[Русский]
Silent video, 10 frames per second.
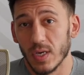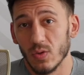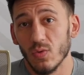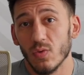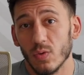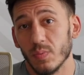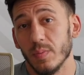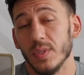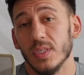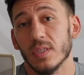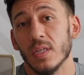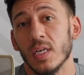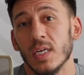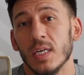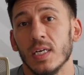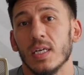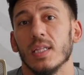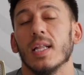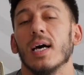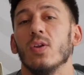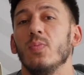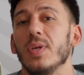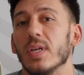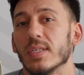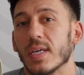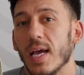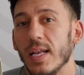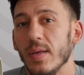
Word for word: году он победил на любительской